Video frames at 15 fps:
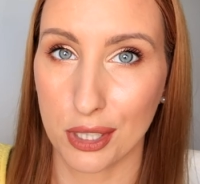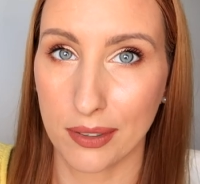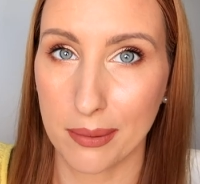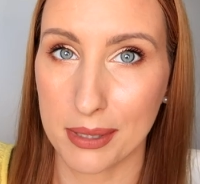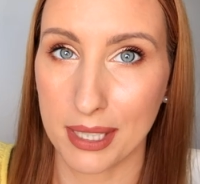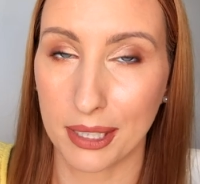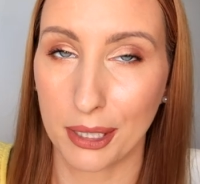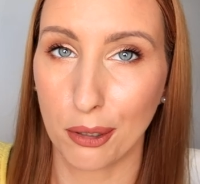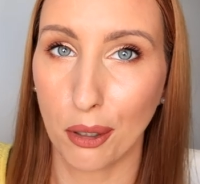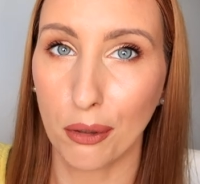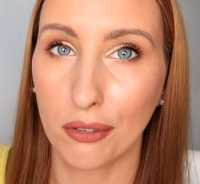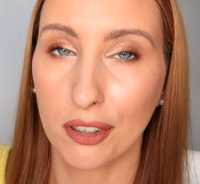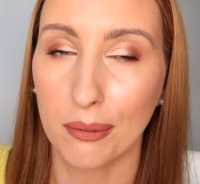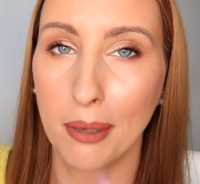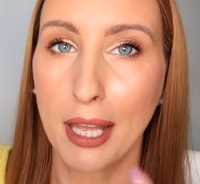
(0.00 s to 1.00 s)
z drzewem
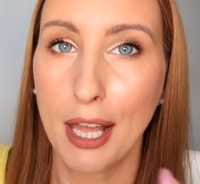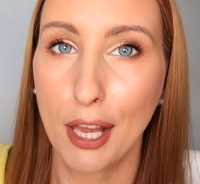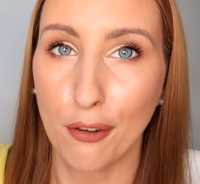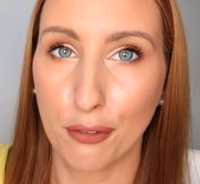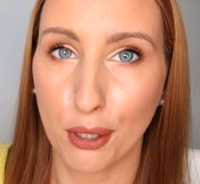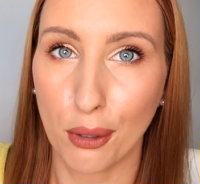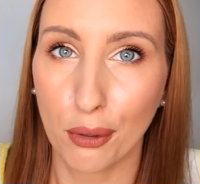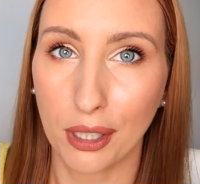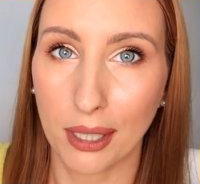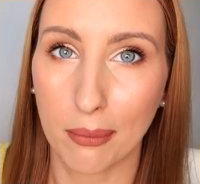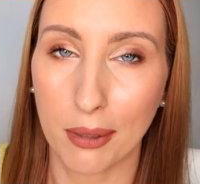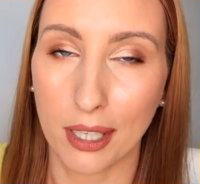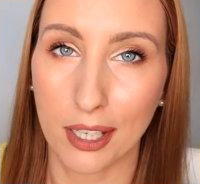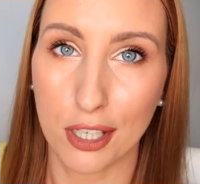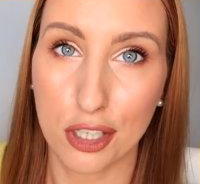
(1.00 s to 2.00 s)
sandałowym,
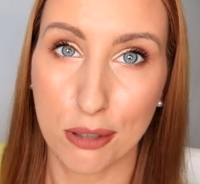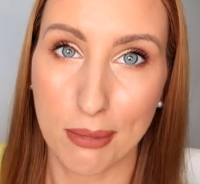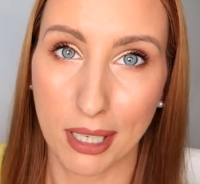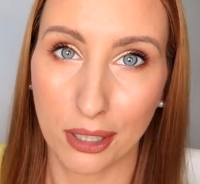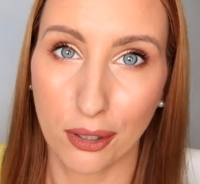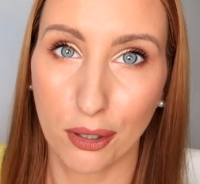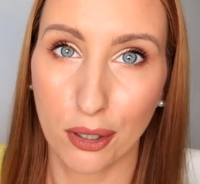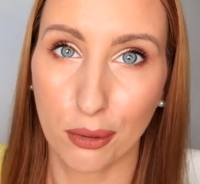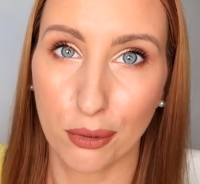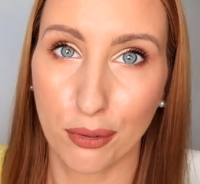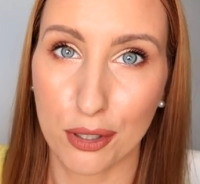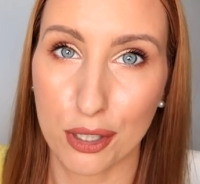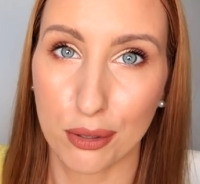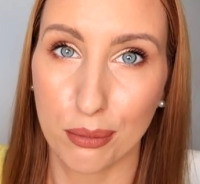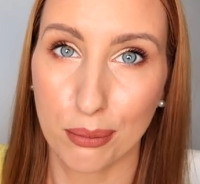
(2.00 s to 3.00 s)
fiołkiem czy magnolią
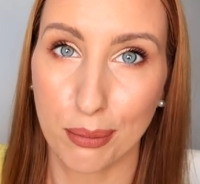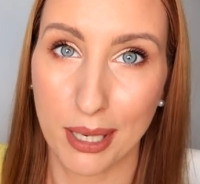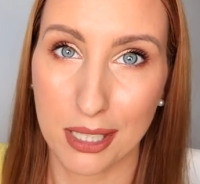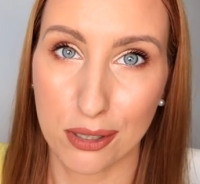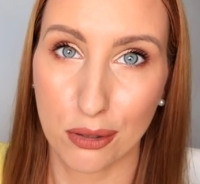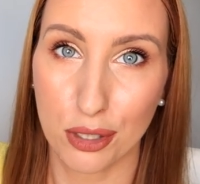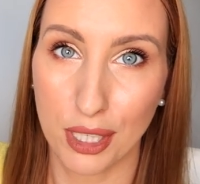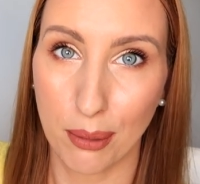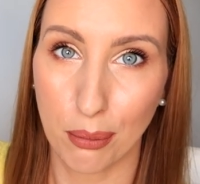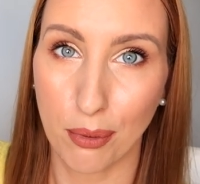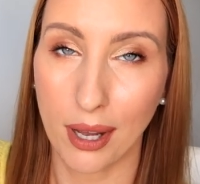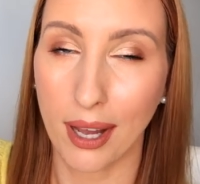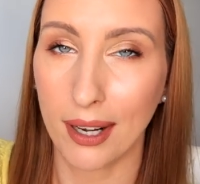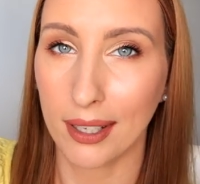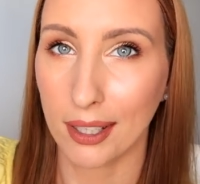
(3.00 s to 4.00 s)
tworzą bardzo
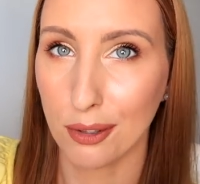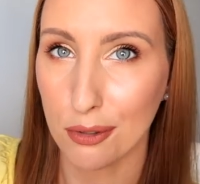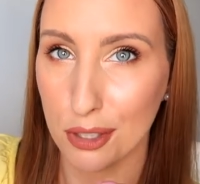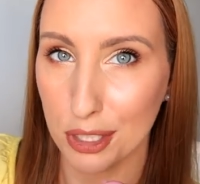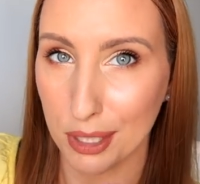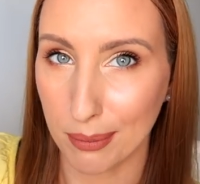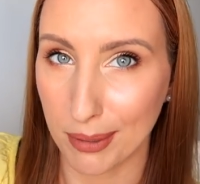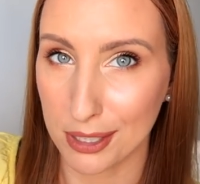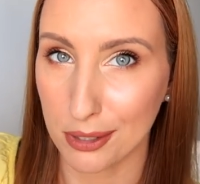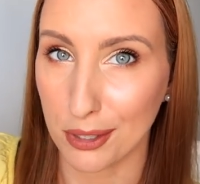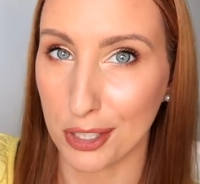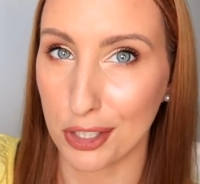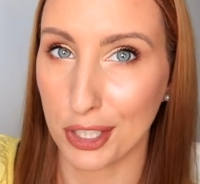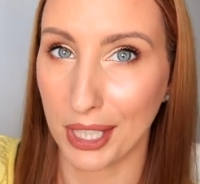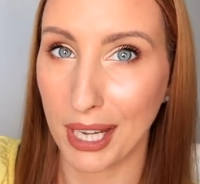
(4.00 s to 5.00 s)
ciepłe, ale jednocześnie bardzo
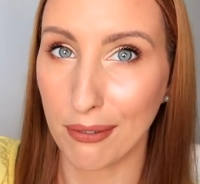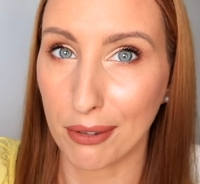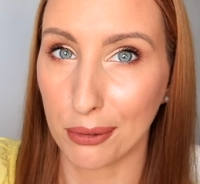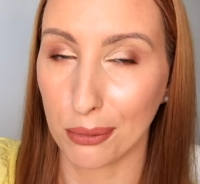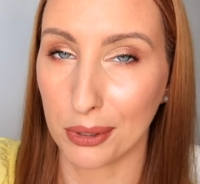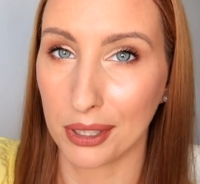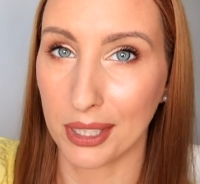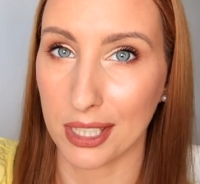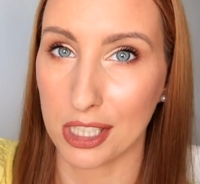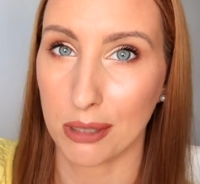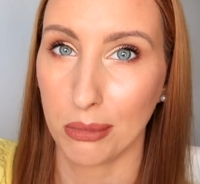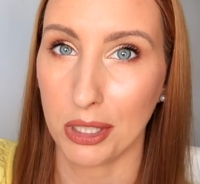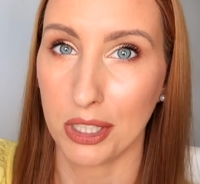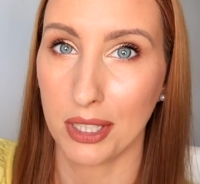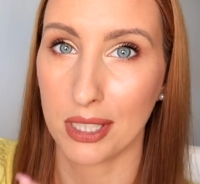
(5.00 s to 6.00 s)
też ciekawe nuty,
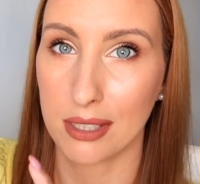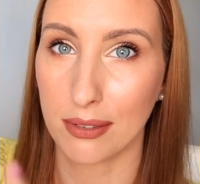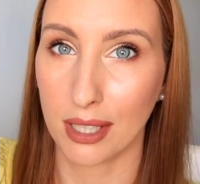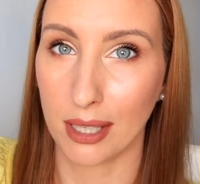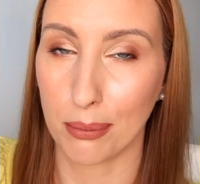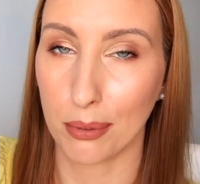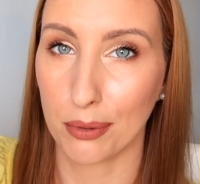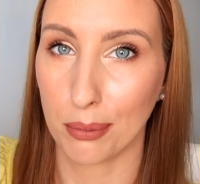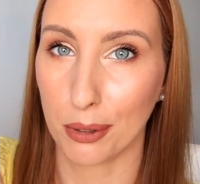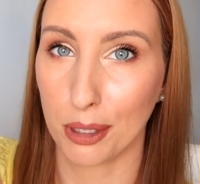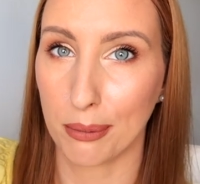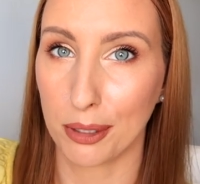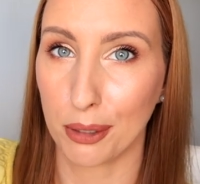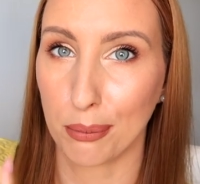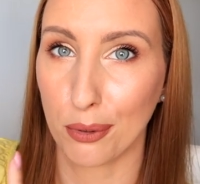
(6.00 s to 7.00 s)
także mnie się niezwykle
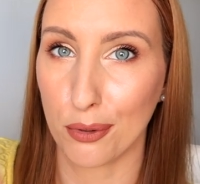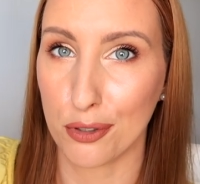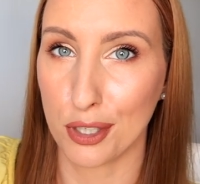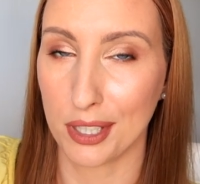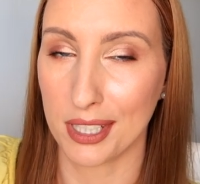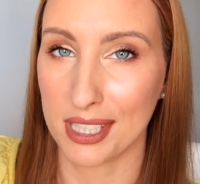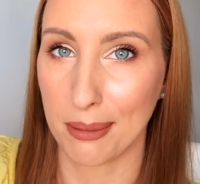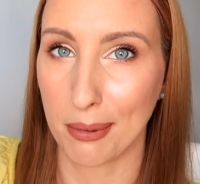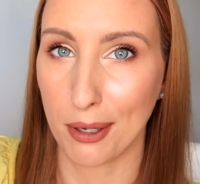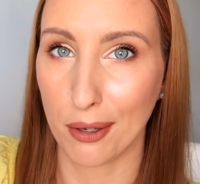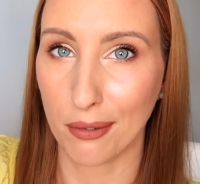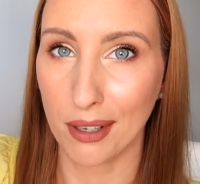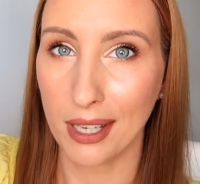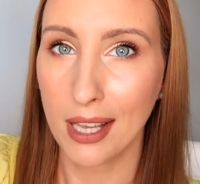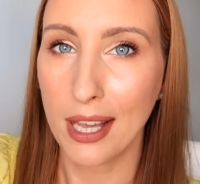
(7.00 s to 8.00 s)
podoba to połączenie
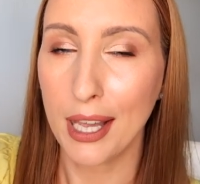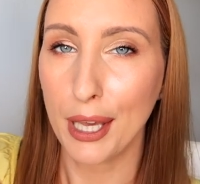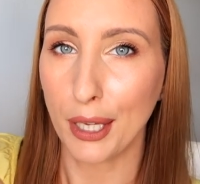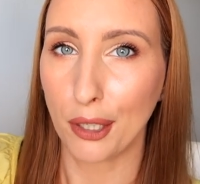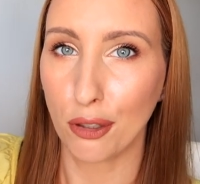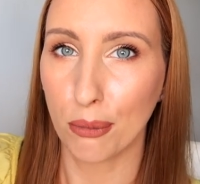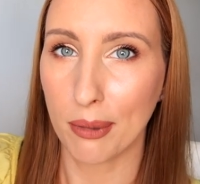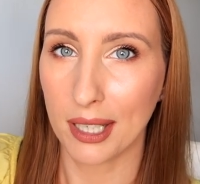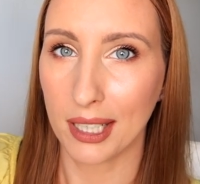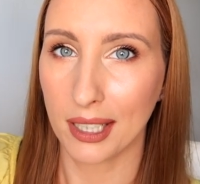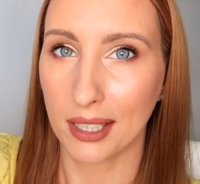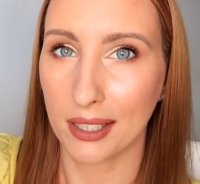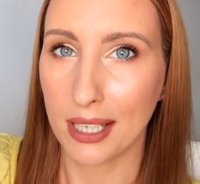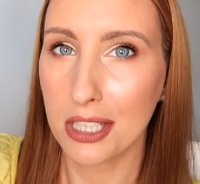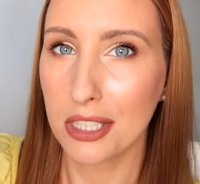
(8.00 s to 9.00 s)
zapachowe. I numerek
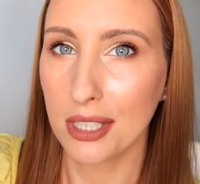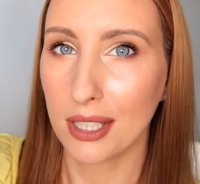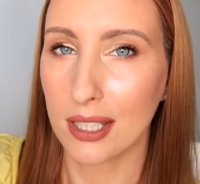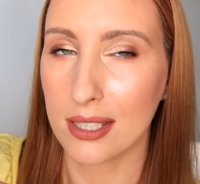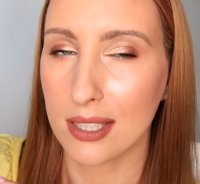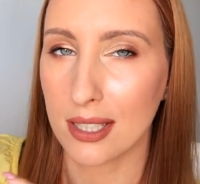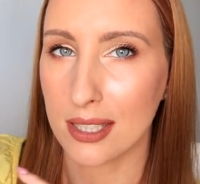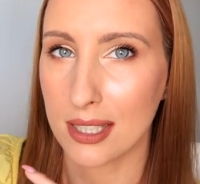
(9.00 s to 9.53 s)
11 jest